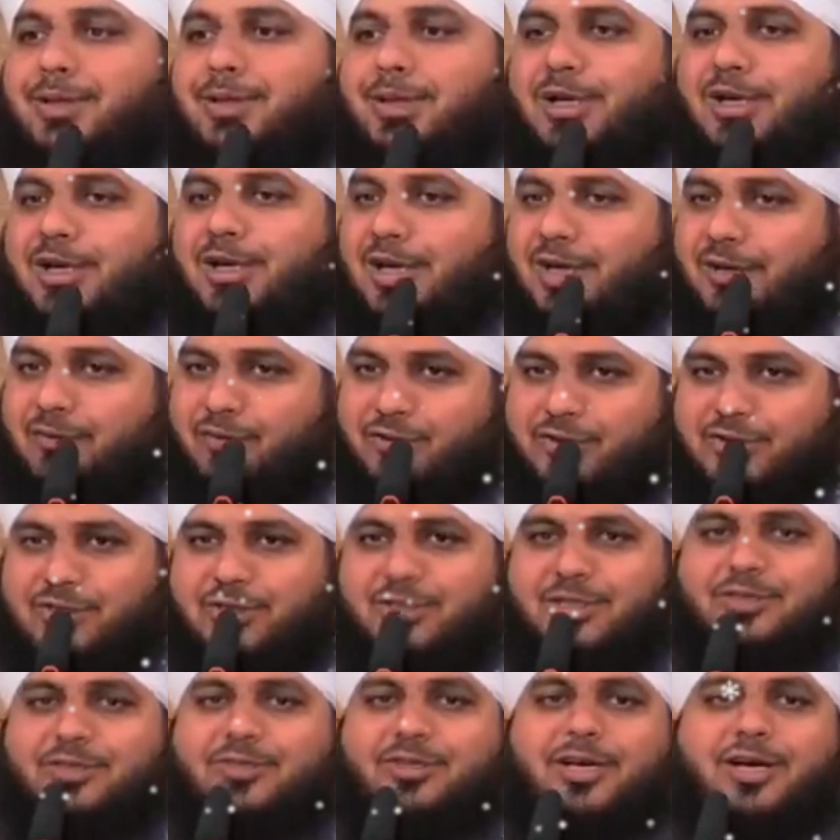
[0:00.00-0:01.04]
यहाँ ढाई
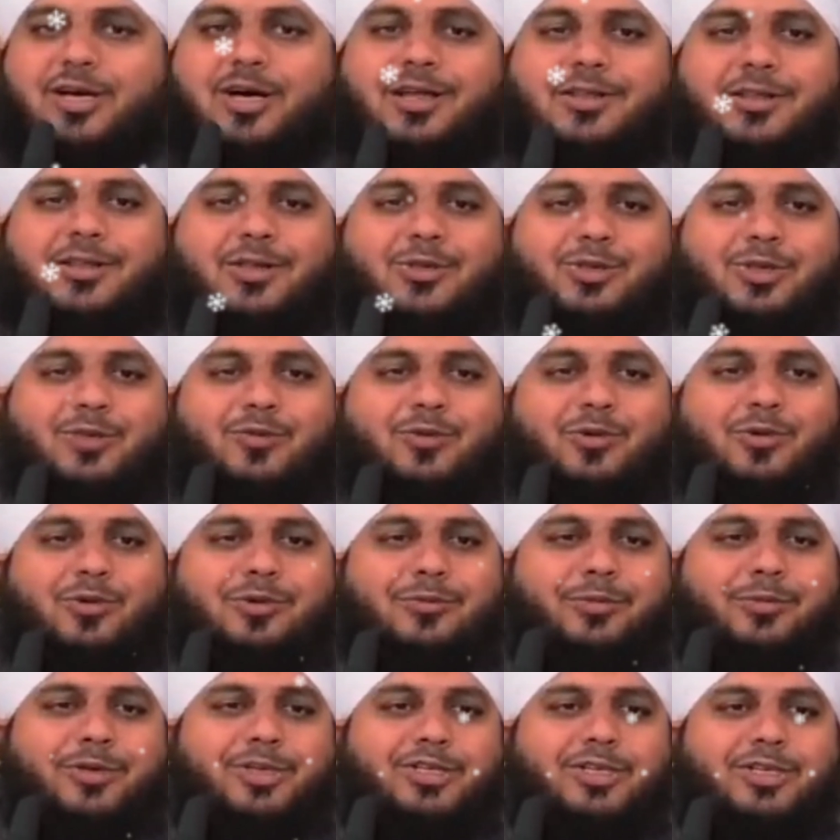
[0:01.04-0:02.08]
फीसद की जक़ात देते हुए
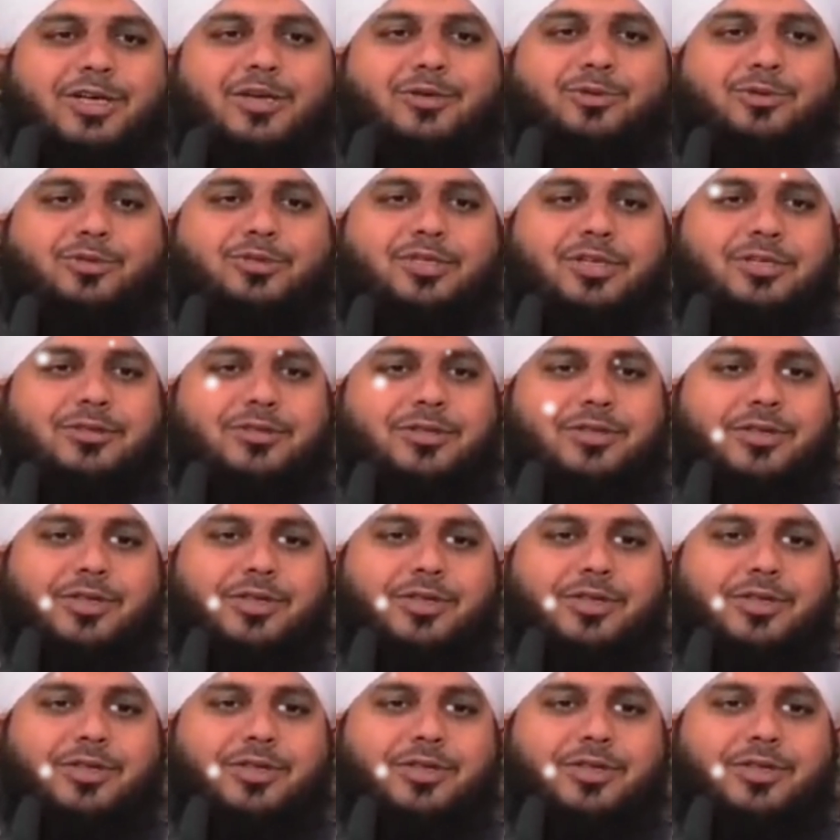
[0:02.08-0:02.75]
लोग परेशान हो जाते